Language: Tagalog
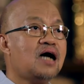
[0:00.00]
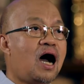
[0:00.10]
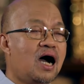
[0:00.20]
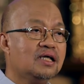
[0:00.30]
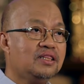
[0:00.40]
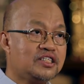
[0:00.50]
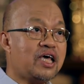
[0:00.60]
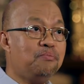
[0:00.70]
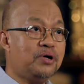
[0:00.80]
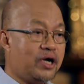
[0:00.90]
Ang
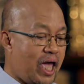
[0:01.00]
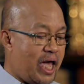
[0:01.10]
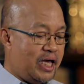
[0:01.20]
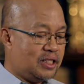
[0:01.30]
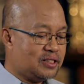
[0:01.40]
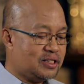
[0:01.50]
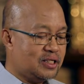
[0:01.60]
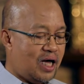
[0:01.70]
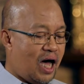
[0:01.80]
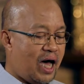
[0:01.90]
December 8
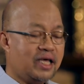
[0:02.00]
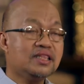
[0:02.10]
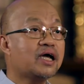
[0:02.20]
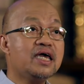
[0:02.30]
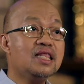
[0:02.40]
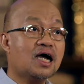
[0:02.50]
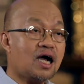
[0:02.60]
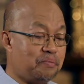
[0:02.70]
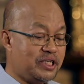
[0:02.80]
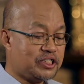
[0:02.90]
ay dakilang
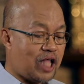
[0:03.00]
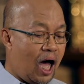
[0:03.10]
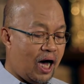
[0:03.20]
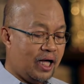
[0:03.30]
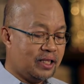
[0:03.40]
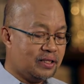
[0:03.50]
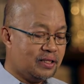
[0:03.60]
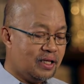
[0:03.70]
kapistahan